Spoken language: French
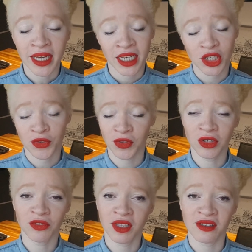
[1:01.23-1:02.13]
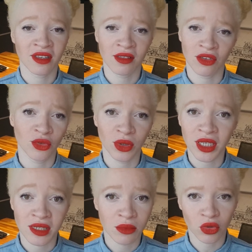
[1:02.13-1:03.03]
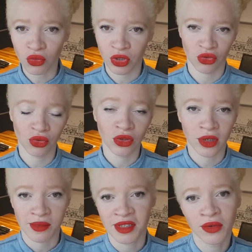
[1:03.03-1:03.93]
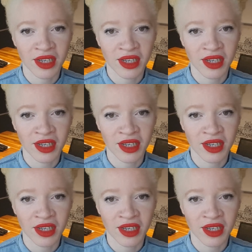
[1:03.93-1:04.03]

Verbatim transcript: Et je fais en fait des Insta Stories quasiment tous les jours, donc comme ça on